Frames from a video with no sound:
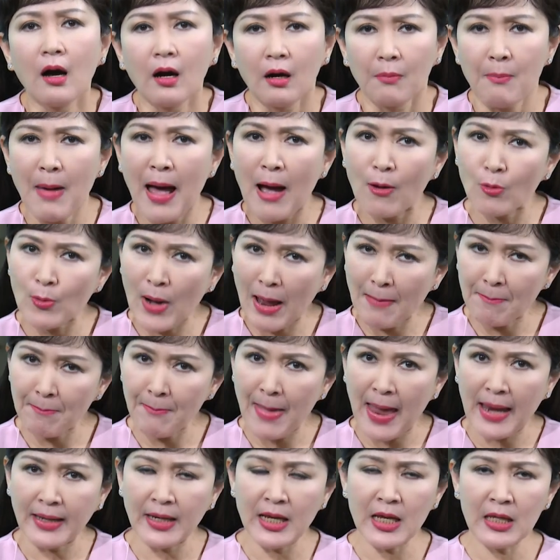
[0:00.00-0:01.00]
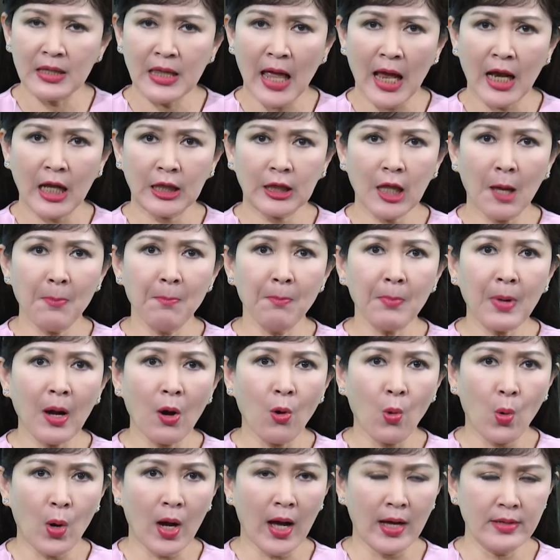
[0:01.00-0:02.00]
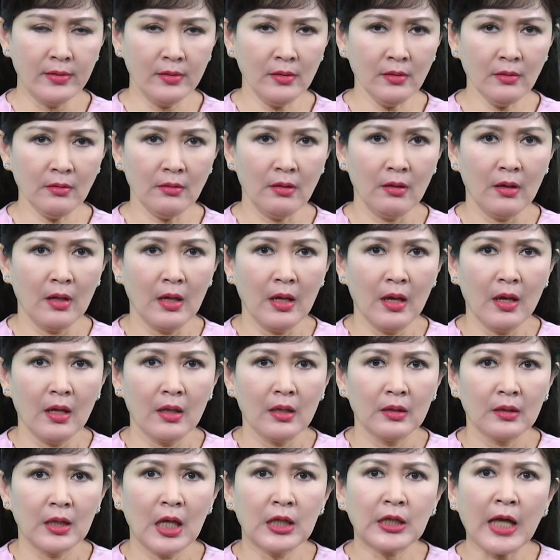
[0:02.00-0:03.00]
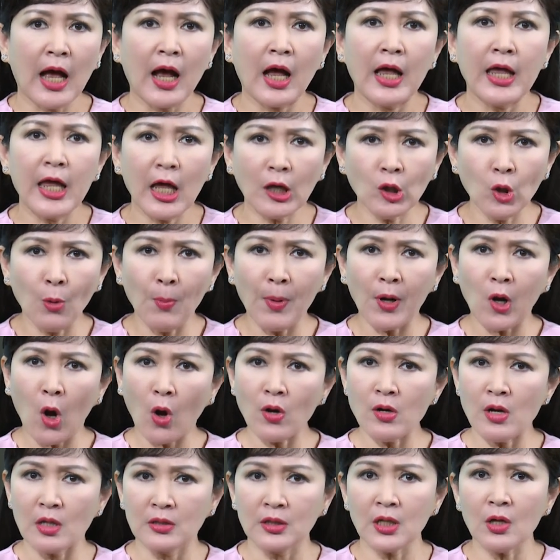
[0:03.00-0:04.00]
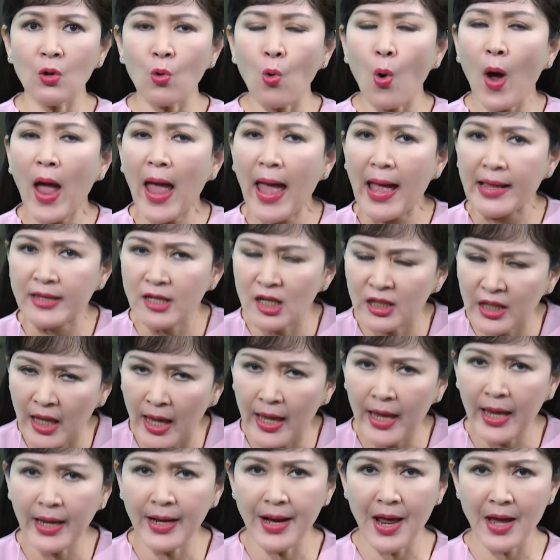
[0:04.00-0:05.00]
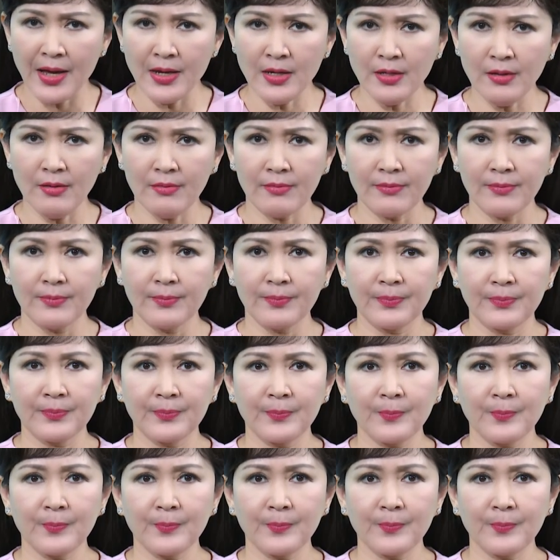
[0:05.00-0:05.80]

Nhờ bao năm mẹ đi thành tâm cầu khấn thì thằng Hiến nó mới có được sức khỏe như thế đấy.